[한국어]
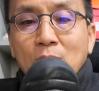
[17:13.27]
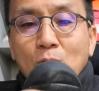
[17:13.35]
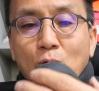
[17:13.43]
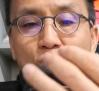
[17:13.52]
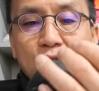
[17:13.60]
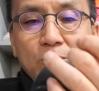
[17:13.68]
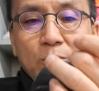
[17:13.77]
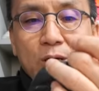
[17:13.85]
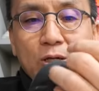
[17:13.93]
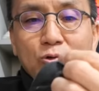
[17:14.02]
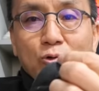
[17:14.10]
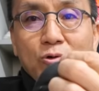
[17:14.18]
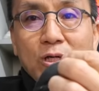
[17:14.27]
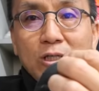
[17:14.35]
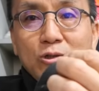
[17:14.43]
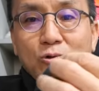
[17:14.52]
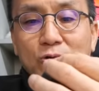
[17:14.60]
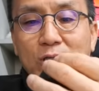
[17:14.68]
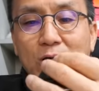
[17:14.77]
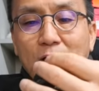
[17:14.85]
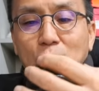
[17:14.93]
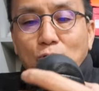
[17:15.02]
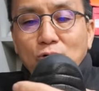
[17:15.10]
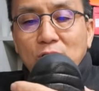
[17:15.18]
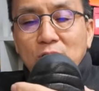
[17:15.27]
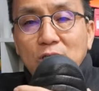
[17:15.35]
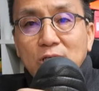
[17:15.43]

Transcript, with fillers: 그 신발은 여기까지 오다가 여기